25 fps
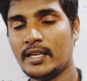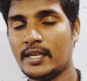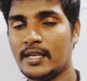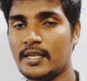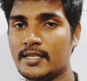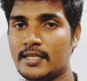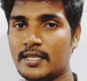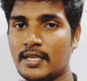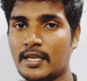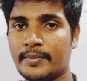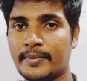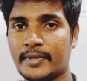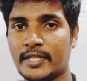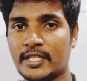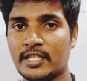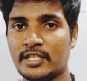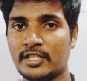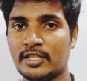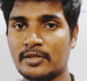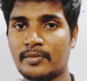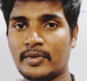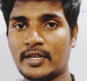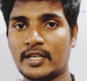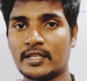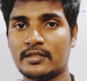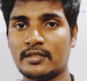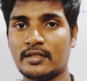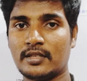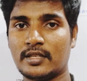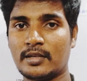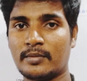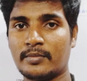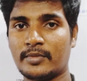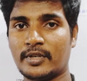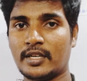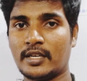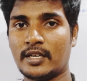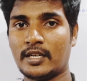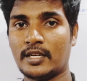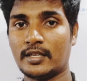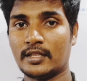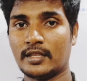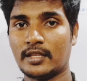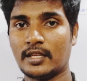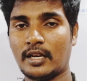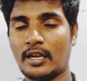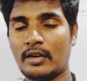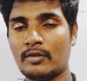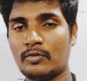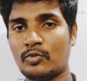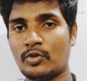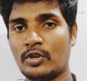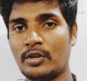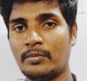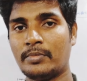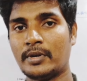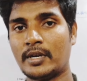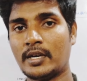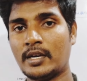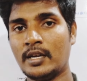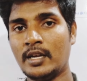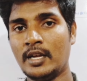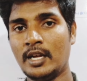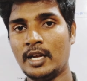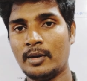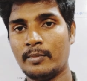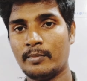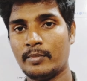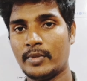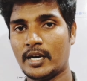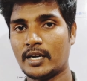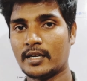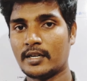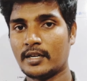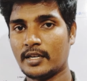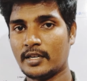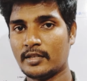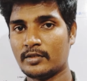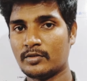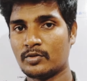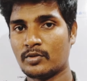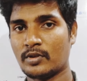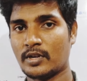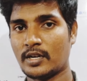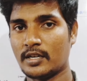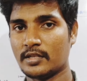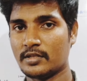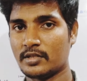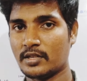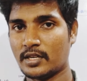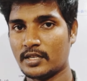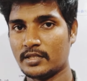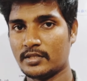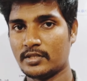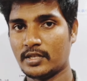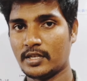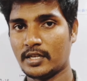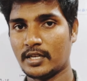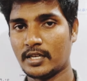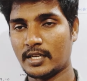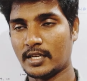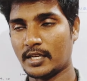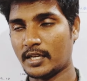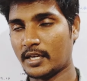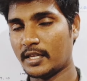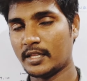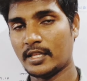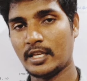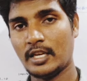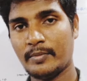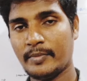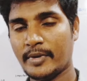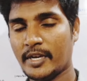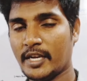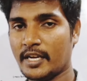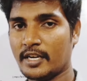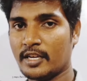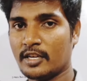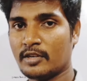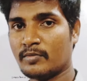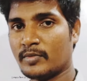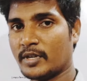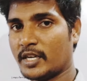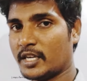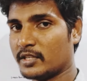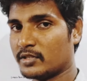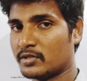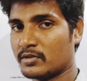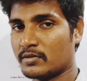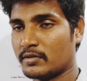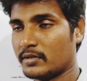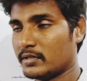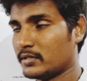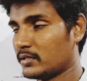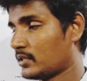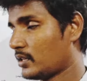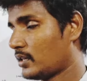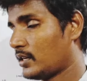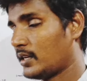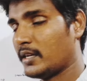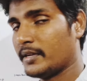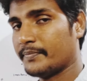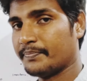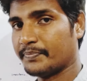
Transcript: ஈஸியாக பதினஞ்சு மார்க்ஸ் என்ன பண்ணிடலாம் எடுத்தலாம் குறிப்பாக பாட்னி அண்ட் சுவாலஜியில் சரிங்களா அதுலேயுமே எடுக்க முடியாத ஸ்டூடெண்ட்ஸ்